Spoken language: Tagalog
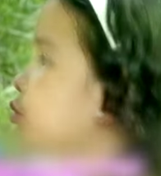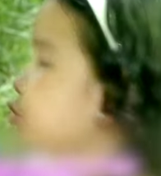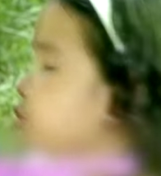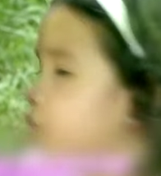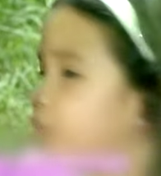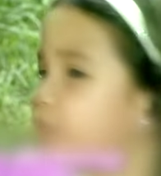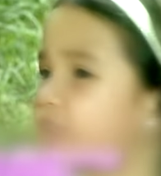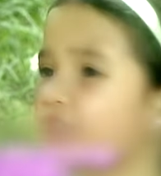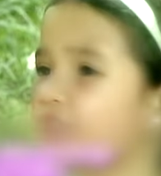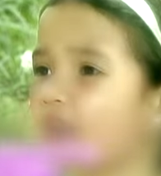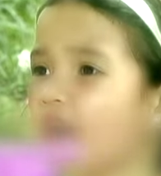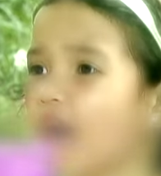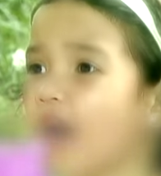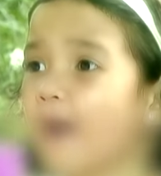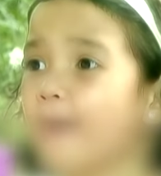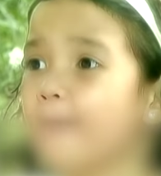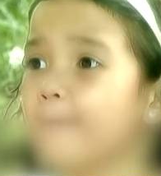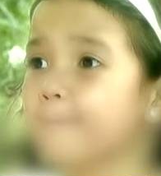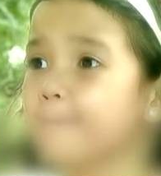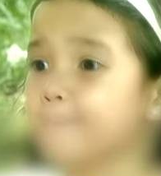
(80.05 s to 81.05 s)
Sige na nga.
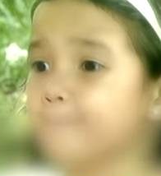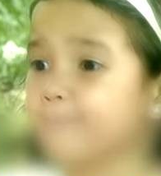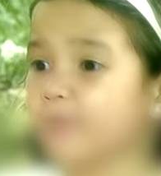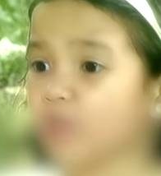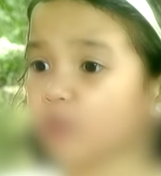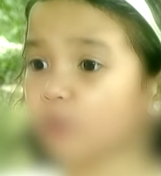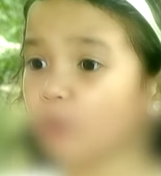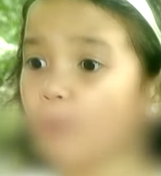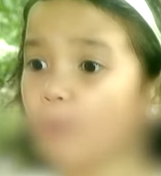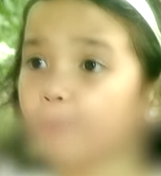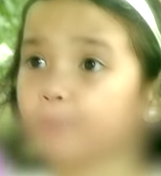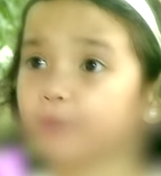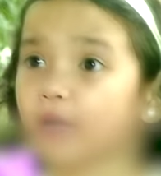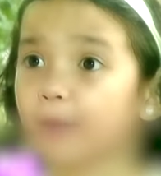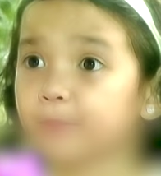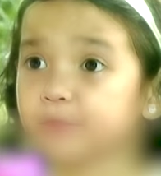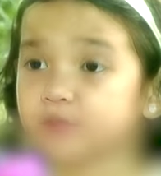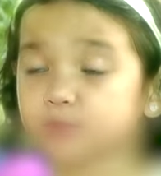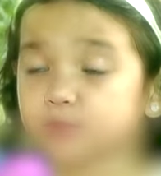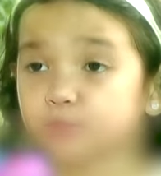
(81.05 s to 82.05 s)
Pero
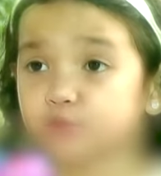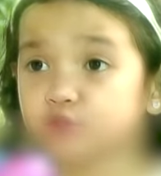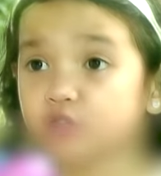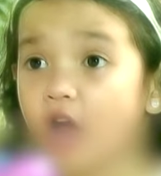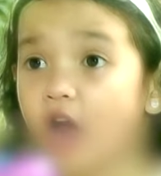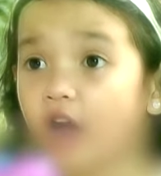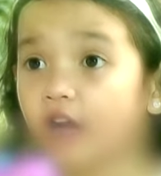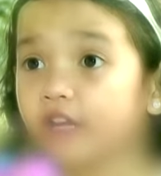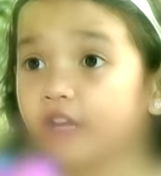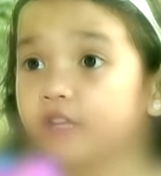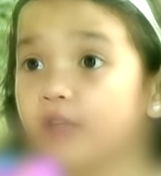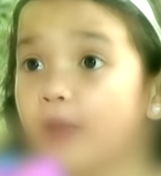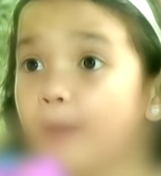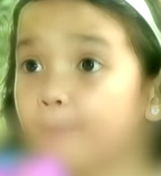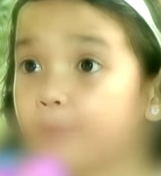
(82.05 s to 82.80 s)
promise mo sa akin,